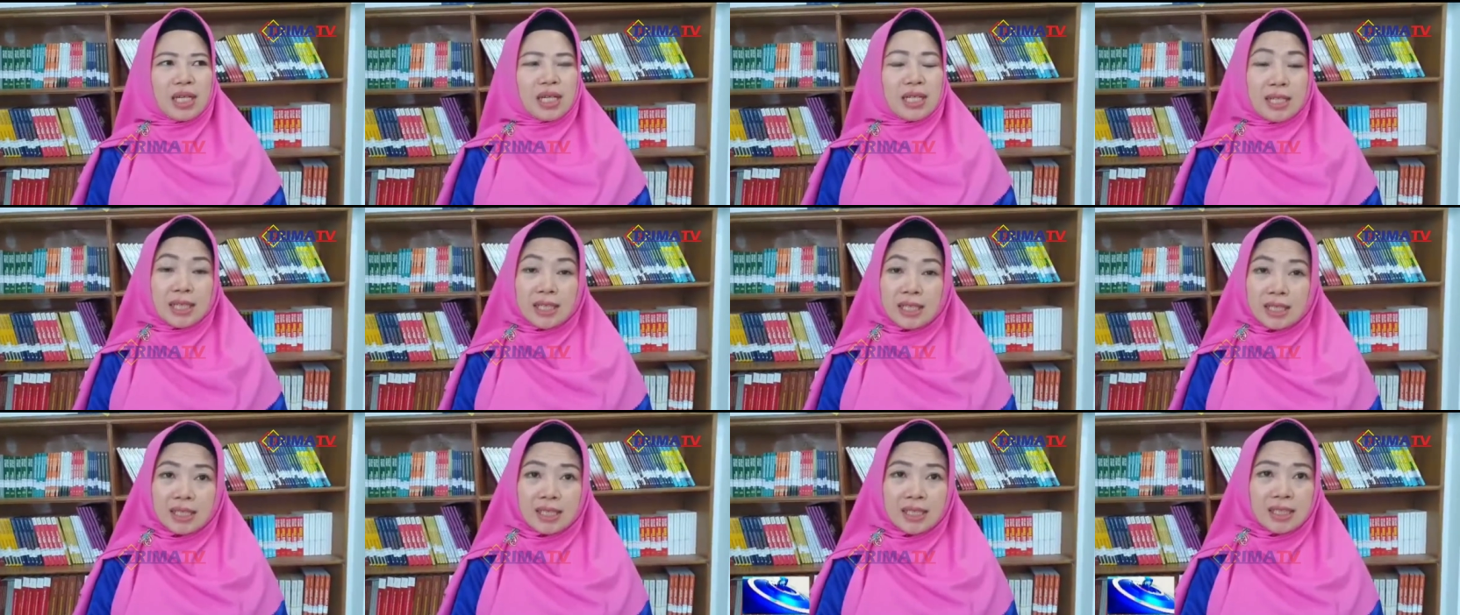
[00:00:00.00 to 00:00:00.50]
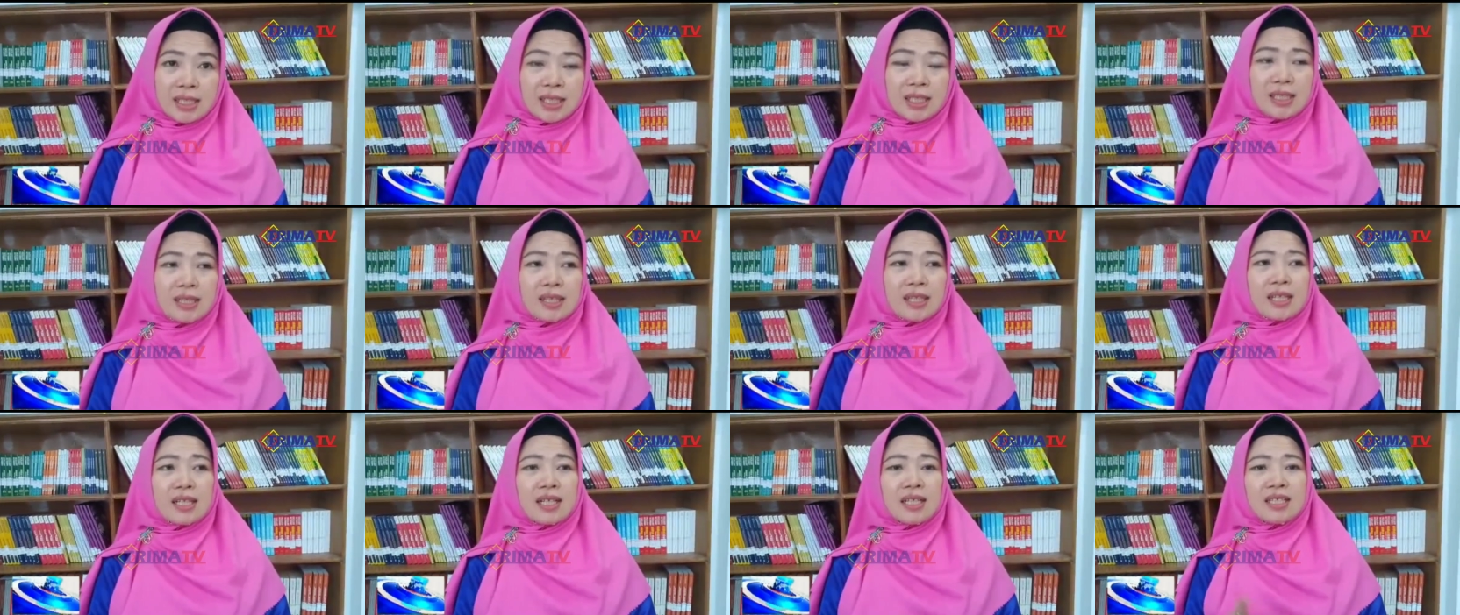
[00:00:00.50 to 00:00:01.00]
hari ini
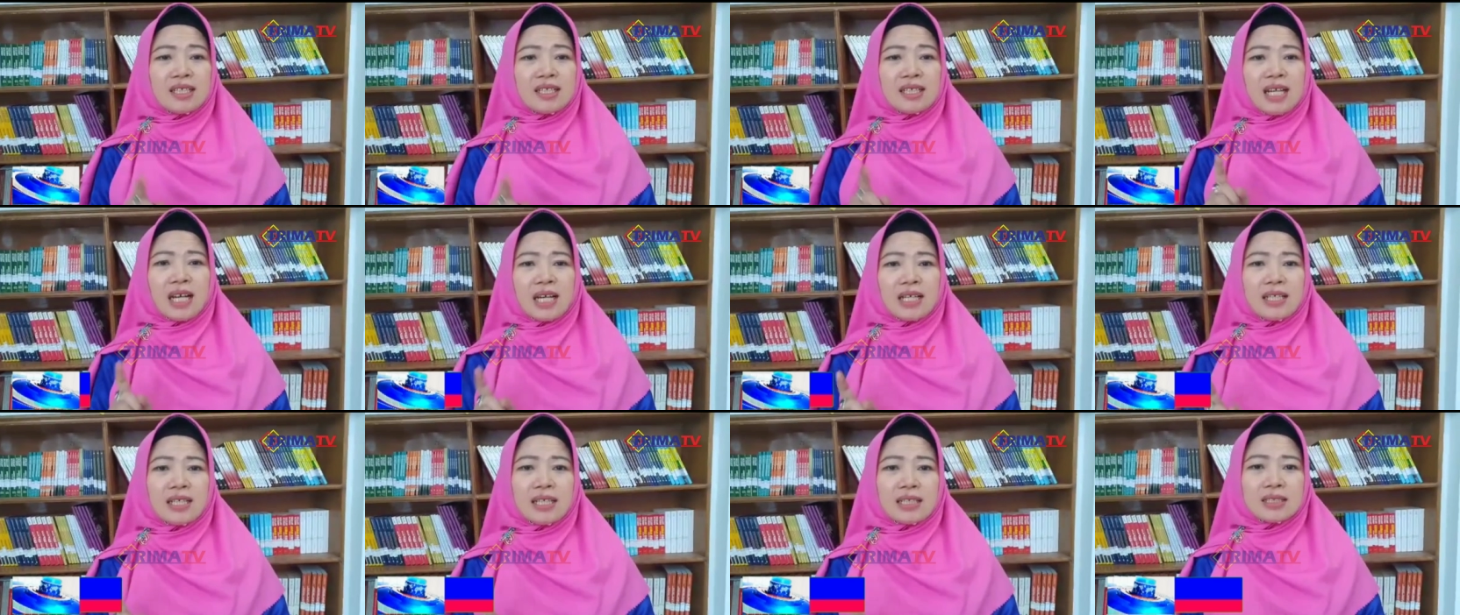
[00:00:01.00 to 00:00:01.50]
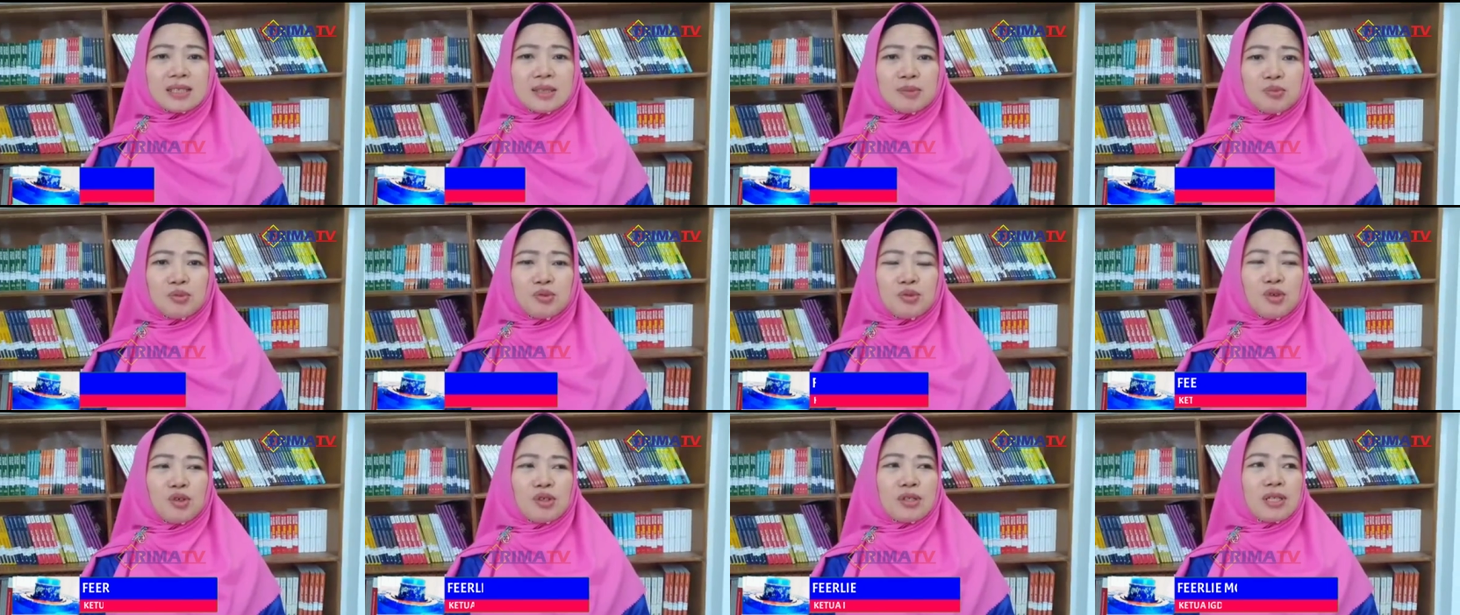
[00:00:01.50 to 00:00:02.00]
antara IAIS di
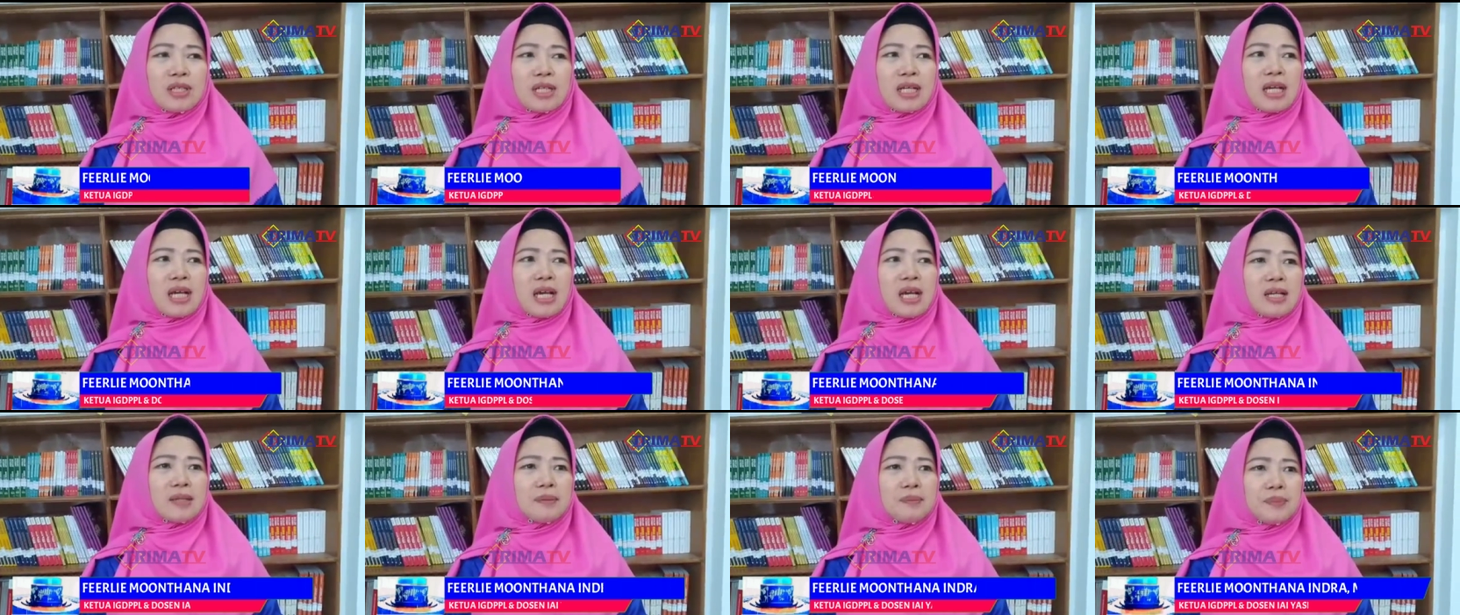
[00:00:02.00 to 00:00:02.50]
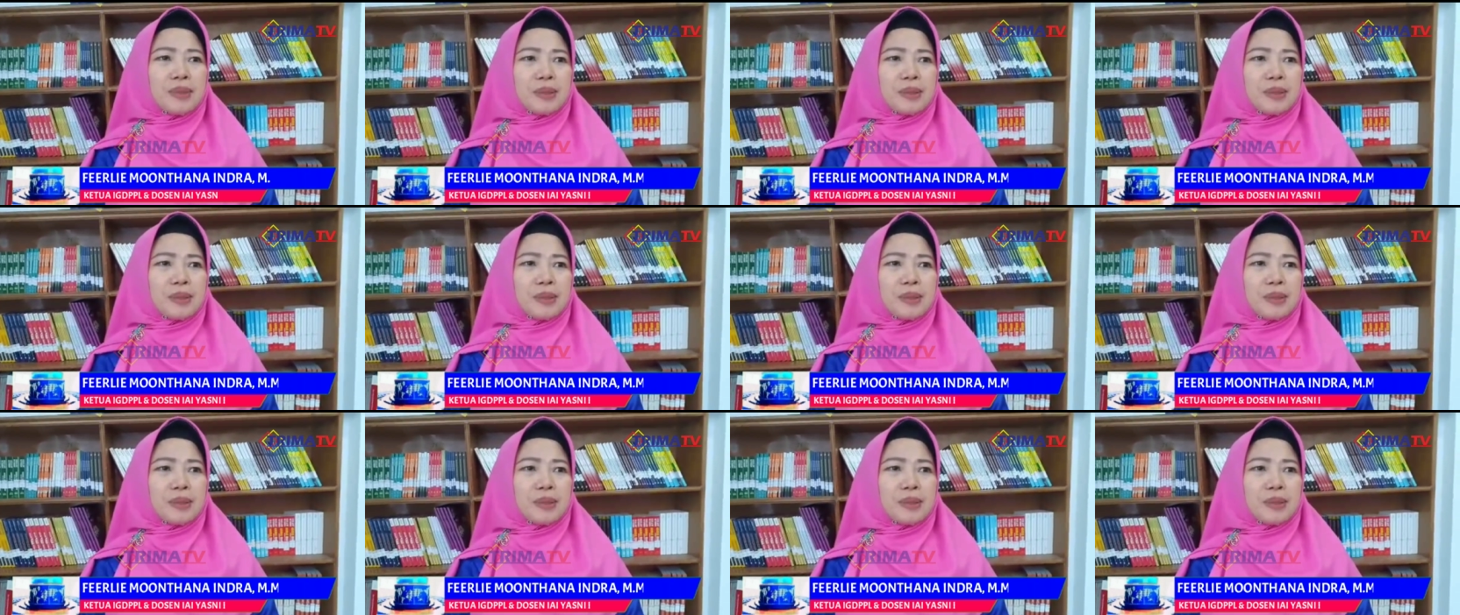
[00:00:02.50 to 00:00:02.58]
Bungo dengan